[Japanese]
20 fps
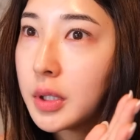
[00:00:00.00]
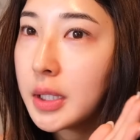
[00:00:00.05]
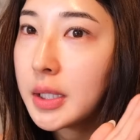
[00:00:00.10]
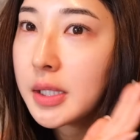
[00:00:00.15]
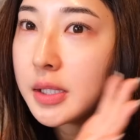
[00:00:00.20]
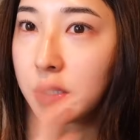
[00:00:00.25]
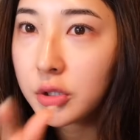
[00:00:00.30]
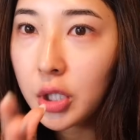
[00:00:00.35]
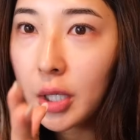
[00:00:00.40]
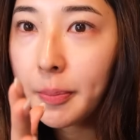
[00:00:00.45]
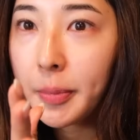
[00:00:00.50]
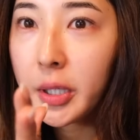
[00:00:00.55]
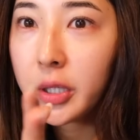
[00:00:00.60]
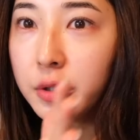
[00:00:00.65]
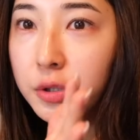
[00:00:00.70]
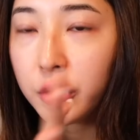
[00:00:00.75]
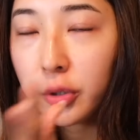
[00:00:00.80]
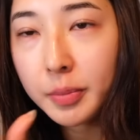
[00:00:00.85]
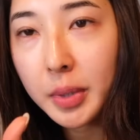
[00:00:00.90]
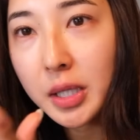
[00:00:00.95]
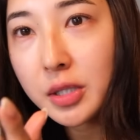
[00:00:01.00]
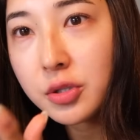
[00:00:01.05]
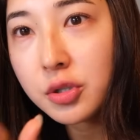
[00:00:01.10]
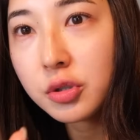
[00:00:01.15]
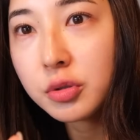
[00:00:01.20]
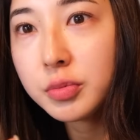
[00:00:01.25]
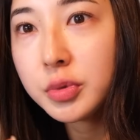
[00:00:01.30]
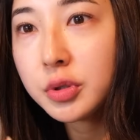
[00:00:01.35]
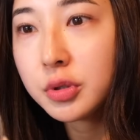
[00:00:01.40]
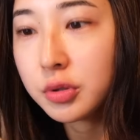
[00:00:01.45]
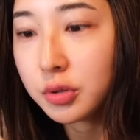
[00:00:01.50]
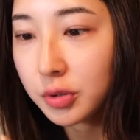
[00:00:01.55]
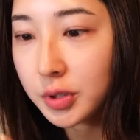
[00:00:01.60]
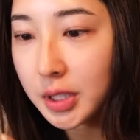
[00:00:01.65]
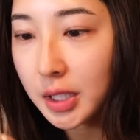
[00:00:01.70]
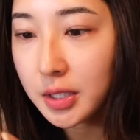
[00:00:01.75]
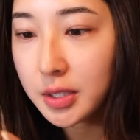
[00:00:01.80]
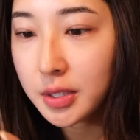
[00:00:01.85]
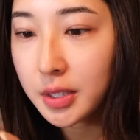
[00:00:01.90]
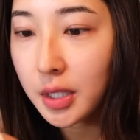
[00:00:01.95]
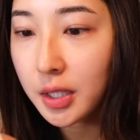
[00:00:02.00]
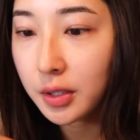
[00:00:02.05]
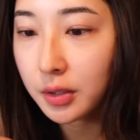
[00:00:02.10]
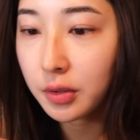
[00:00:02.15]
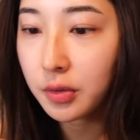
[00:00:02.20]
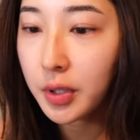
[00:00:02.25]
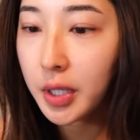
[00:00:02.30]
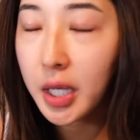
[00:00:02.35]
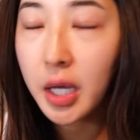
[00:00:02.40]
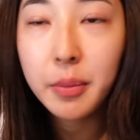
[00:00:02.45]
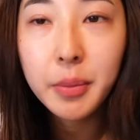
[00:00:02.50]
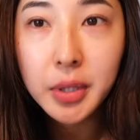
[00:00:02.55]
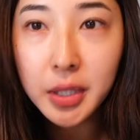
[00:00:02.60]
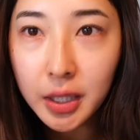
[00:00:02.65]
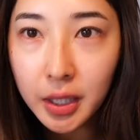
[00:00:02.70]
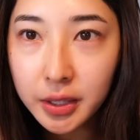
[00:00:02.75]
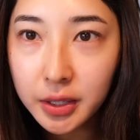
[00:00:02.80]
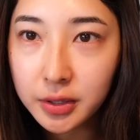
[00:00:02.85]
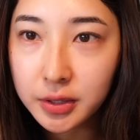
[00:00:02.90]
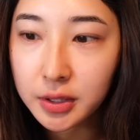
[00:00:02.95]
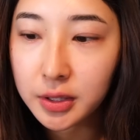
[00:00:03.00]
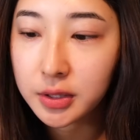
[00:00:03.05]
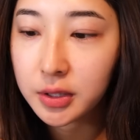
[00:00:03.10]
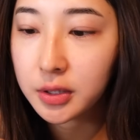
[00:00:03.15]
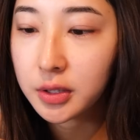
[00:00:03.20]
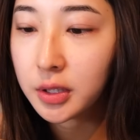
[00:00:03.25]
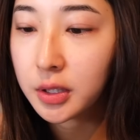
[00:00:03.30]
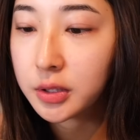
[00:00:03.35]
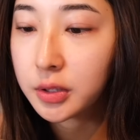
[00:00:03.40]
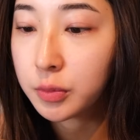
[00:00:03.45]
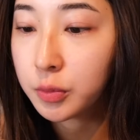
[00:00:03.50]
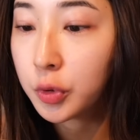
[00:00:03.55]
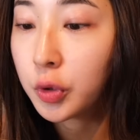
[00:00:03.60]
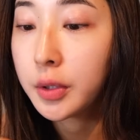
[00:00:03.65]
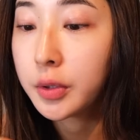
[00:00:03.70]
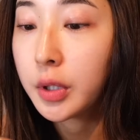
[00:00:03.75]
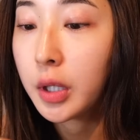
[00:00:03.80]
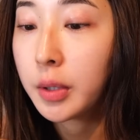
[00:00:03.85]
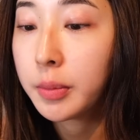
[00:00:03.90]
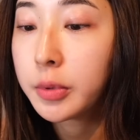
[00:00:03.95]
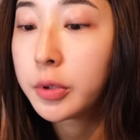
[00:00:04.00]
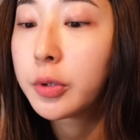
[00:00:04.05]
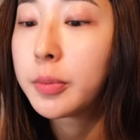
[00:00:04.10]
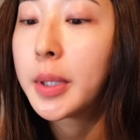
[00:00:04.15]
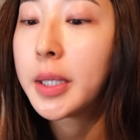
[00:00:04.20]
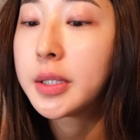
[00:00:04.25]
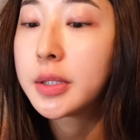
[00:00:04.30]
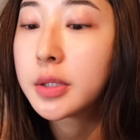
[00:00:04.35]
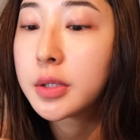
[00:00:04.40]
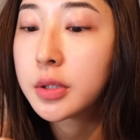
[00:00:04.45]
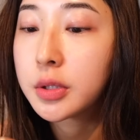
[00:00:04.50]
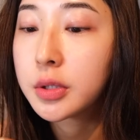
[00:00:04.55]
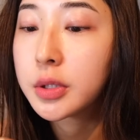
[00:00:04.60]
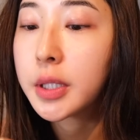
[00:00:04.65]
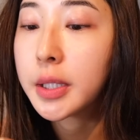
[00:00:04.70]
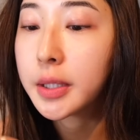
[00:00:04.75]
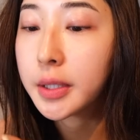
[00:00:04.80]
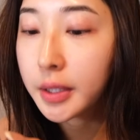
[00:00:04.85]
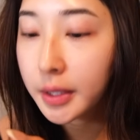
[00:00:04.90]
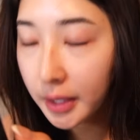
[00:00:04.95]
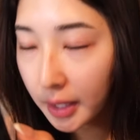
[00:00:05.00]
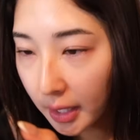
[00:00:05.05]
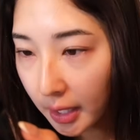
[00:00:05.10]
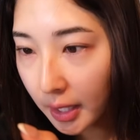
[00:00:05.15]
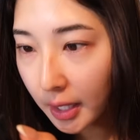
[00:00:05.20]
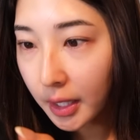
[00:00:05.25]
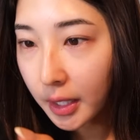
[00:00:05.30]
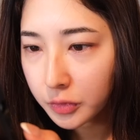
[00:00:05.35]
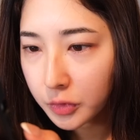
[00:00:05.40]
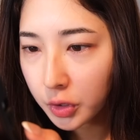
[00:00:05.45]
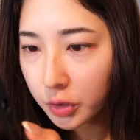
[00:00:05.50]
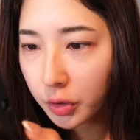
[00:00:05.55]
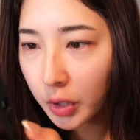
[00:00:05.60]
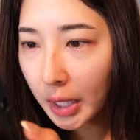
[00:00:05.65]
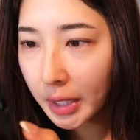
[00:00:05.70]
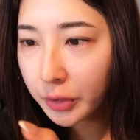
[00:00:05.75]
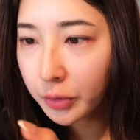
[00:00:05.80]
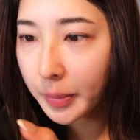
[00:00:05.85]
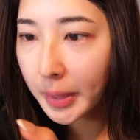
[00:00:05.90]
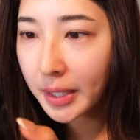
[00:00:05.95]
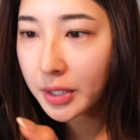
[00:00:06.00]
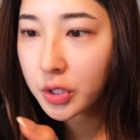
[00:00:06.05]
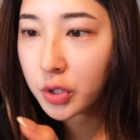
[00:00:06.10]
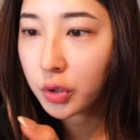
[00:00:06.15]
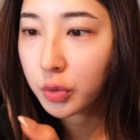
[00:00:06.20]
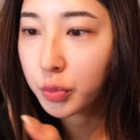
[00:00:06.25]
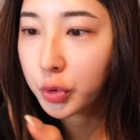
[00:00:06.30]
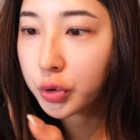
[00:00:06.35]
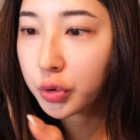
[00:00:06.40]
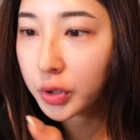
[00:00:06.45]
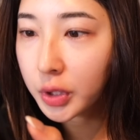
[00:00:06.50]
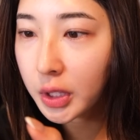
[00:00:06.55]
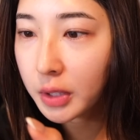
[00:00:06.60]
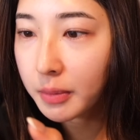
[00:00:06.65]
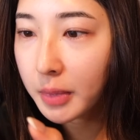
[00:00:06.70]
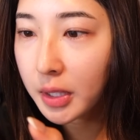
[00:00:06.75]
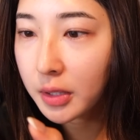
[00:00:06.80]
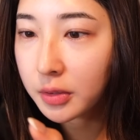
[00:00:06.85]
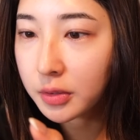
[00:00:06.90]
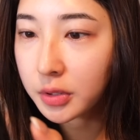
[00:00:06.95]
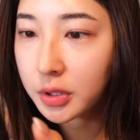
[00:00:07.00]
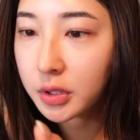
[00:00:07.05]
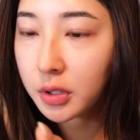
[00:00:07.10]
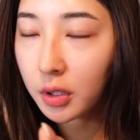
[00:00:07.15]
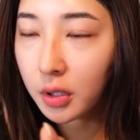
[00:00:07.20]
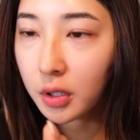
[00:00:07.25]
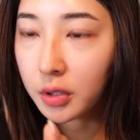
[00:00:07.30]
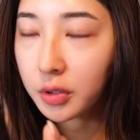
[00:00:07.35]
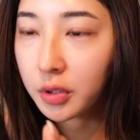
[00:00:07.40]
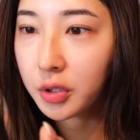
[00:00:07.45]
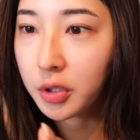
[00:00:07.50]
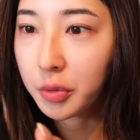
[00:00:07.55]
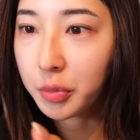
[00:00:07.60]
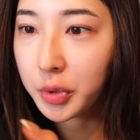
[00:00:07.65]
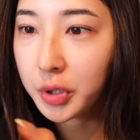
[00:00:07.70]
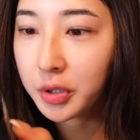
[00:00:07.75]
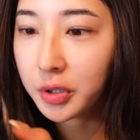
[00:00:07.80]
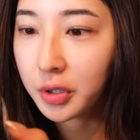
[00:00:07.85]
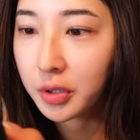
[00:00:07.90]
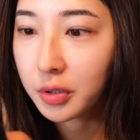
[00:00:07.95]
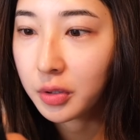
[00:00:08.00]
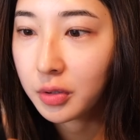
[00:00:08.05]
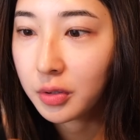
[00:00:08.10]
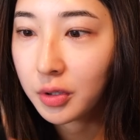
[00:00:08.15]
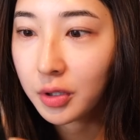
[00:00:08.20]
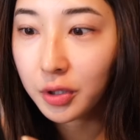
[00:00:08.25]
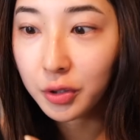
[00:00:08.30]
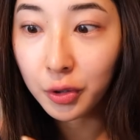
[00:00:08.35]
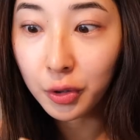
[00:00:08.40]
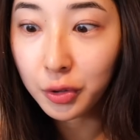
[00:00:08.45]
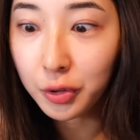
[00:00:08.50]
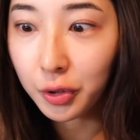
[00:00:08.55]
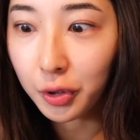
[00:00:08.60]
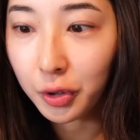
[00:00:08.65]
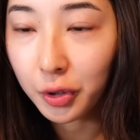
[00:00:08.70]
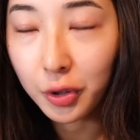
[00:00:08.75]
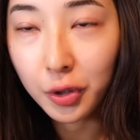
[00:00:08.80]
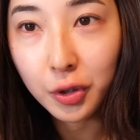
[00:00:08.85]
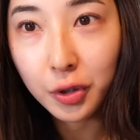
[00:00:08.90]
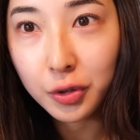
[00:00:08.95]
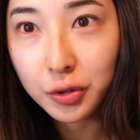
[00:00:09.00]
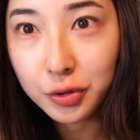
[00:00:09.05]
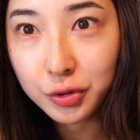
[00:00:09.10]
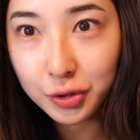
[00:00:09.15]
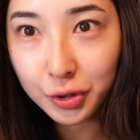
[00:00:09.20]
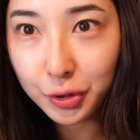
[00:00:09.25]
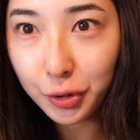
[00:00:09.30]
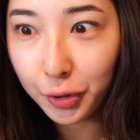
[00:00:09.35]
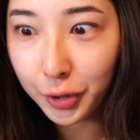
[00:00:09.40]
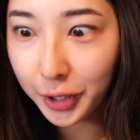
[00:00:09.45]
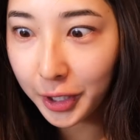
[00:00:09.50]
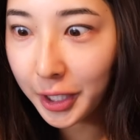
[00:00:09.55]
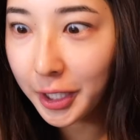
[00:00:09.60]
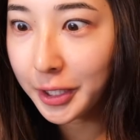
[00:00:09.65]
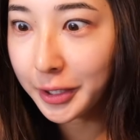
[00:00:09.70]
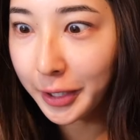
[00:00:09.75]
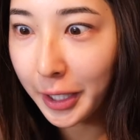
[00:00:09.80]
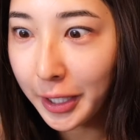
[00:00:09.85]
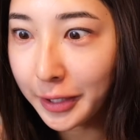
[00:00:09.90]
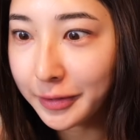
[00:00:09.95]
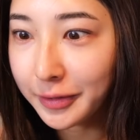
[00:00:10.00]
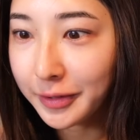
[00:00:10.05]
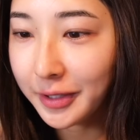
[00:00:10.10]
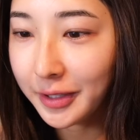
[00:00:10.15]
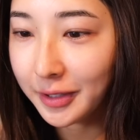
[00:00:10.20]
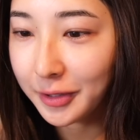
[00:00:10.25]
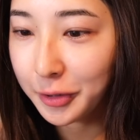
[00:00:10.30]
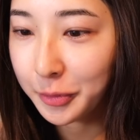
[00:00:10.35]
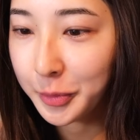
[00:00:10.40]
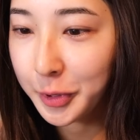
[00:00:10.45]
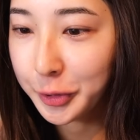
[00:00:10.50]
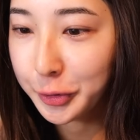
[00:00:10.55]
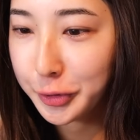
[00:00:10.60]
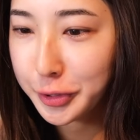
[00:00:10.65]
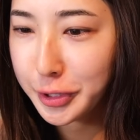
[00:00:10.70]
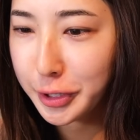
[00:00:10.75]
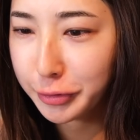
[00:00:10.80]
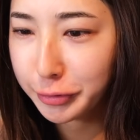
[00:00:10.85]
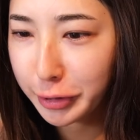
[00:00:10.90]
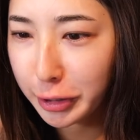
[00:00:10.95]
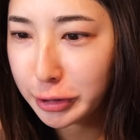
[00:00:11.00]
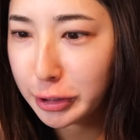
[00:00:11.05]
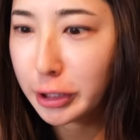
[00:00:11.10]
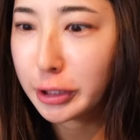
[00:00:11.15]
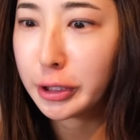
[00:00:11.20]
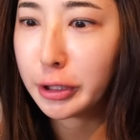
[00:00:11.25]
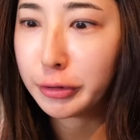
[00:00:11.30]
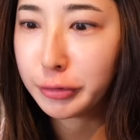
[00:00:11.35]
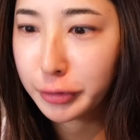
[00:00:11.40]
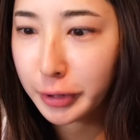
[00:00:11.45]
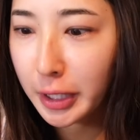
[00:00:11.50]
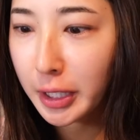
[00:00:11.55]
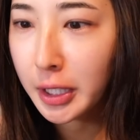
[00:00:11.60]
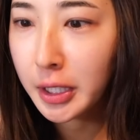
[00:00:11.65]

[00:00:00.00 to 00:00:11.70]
私のアパレルのバージョンオブユーの撮影の部屋目に入ってくださった方もアドバイスくれてそのアドバイスをもとにメイクしたらなんかみんなえなんかすごいいいねってコメントしてくださったので